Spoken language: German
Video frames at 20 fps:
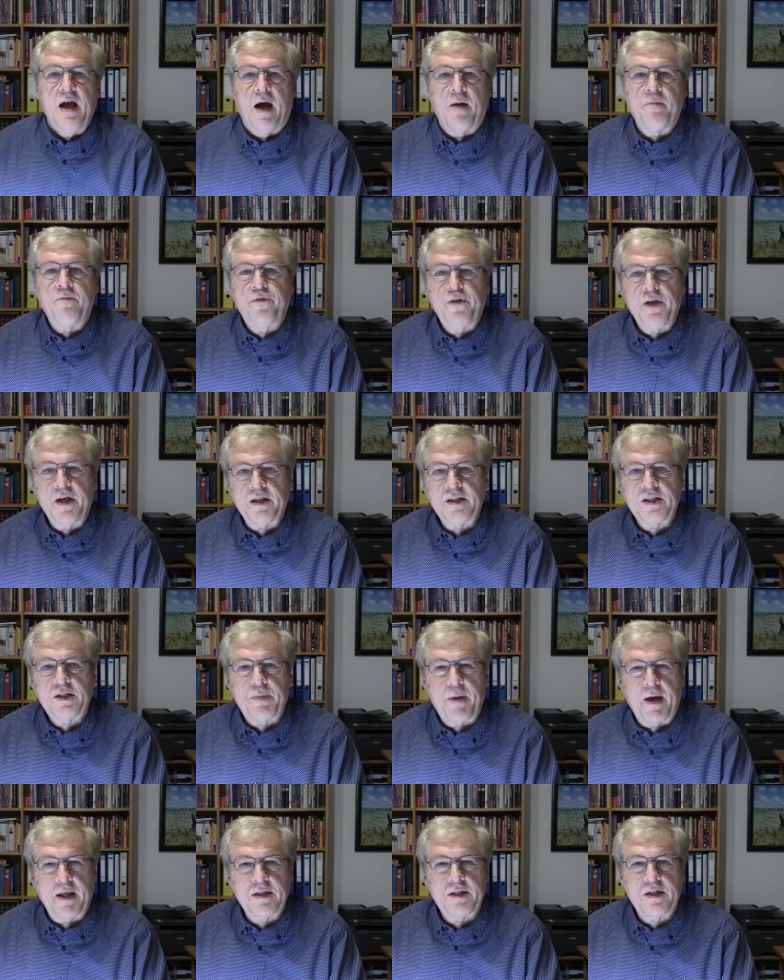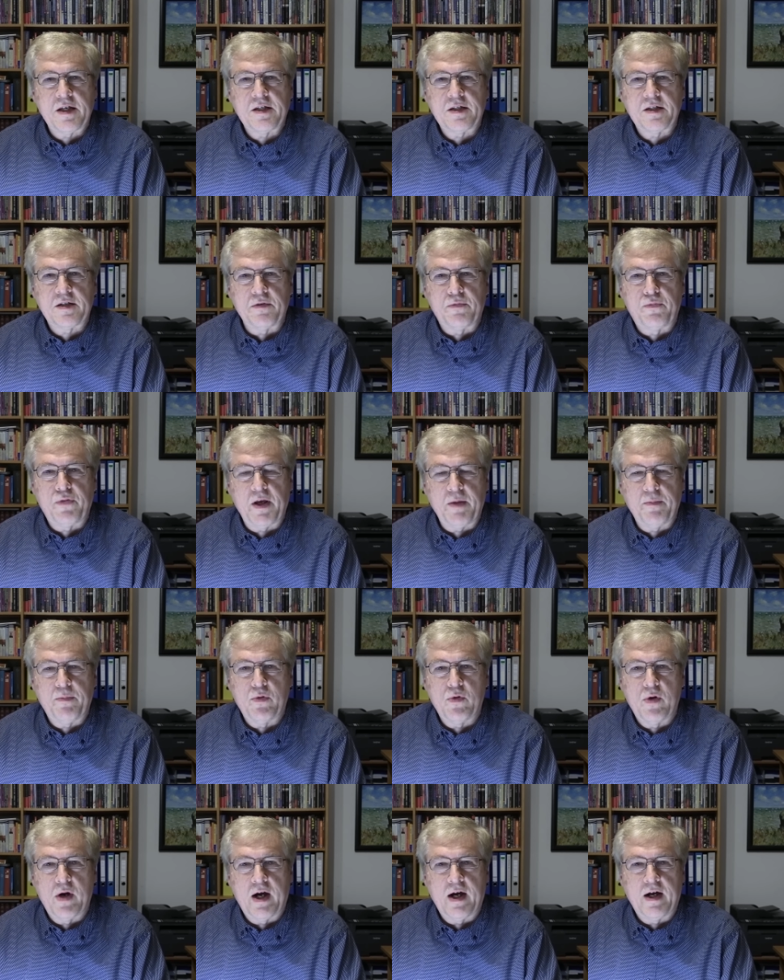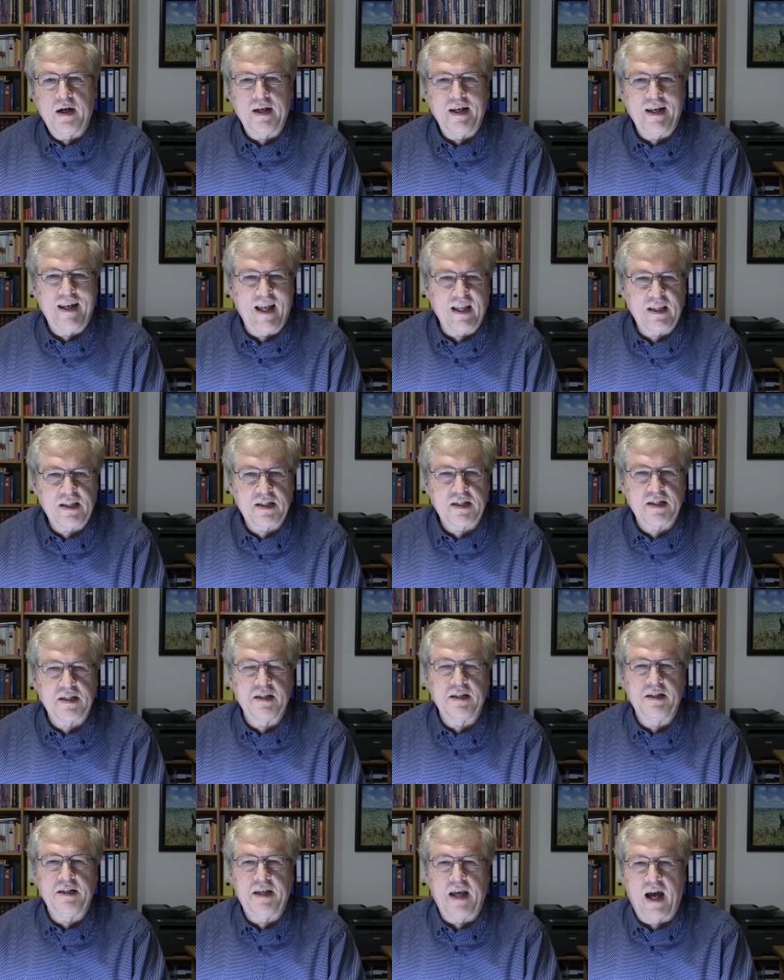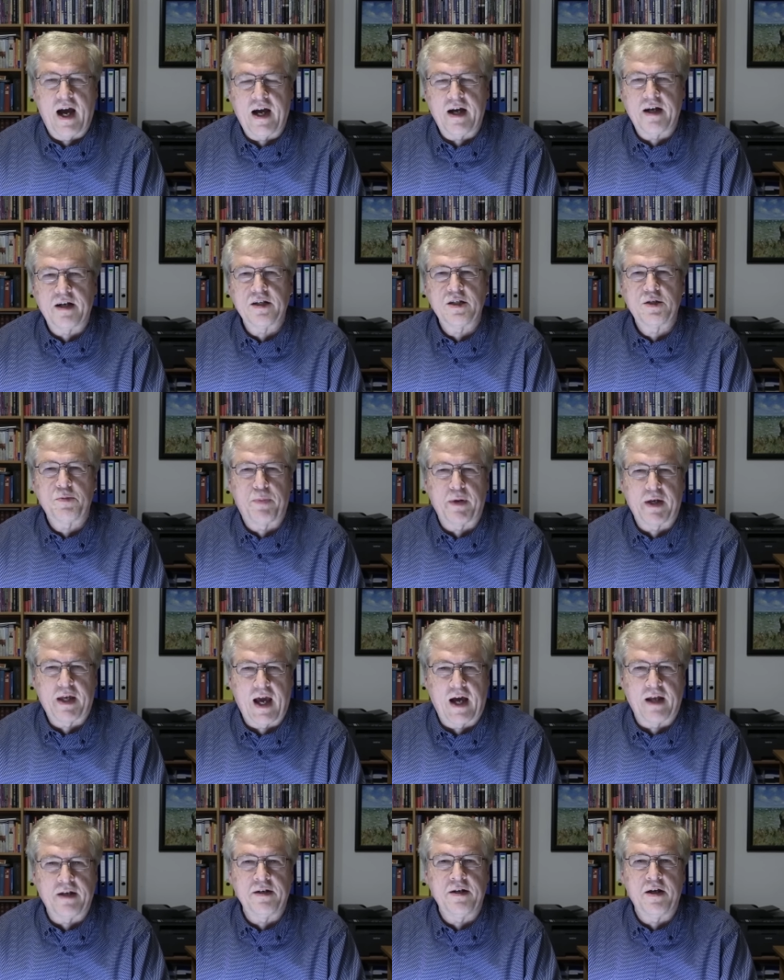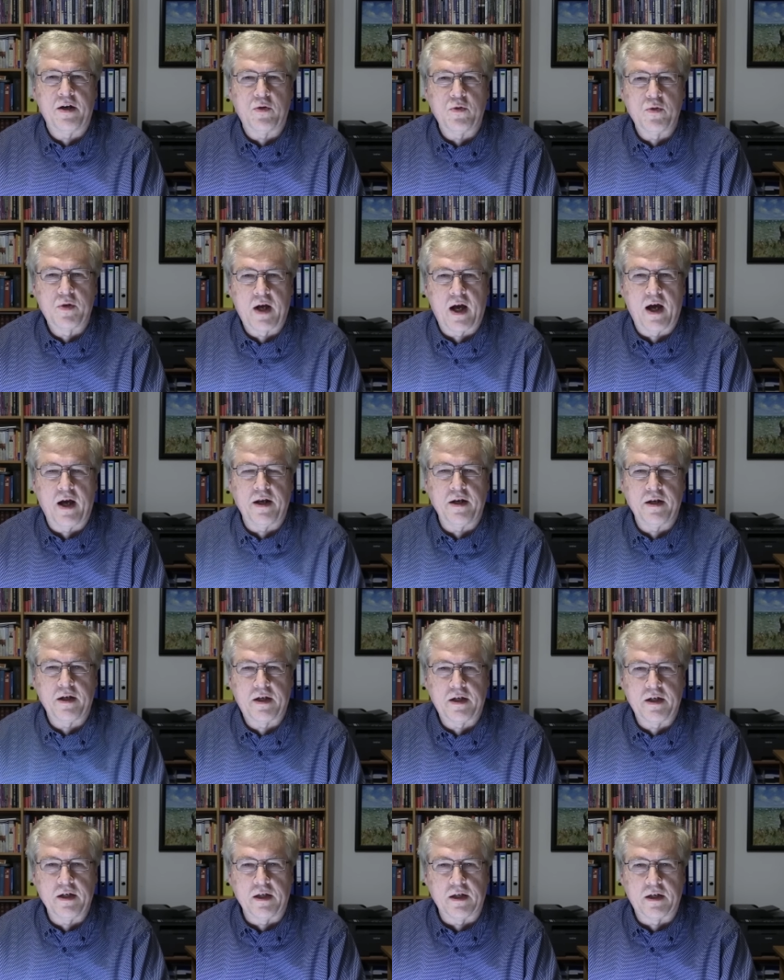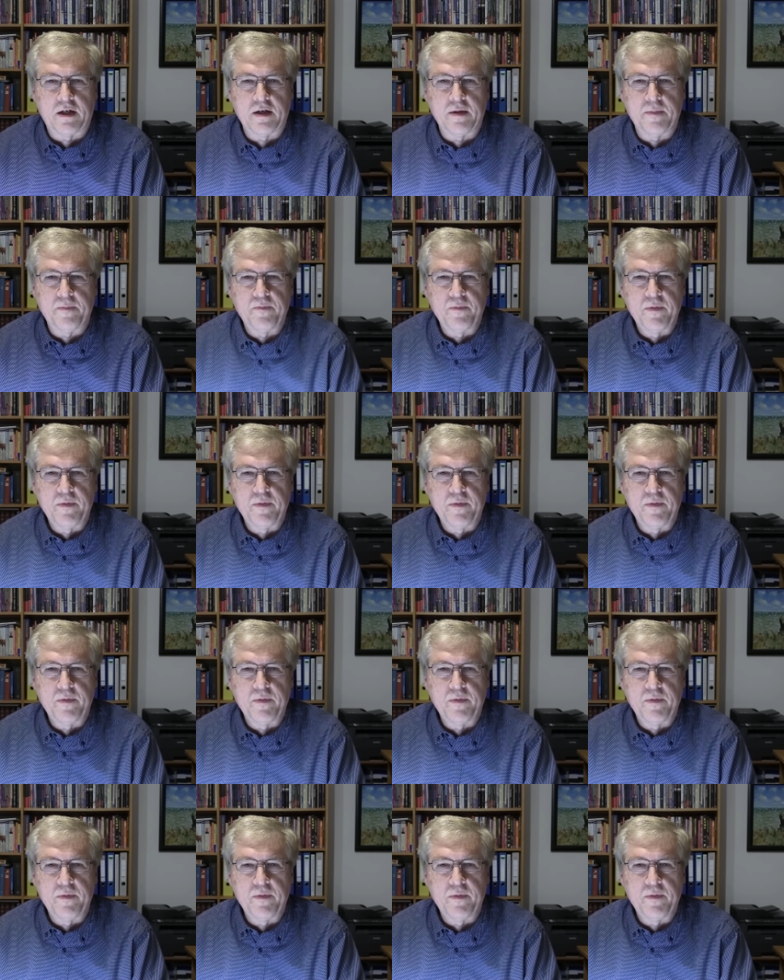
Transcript: Am 24. Februar letzten Jahres begann der Ukraine-Krieg.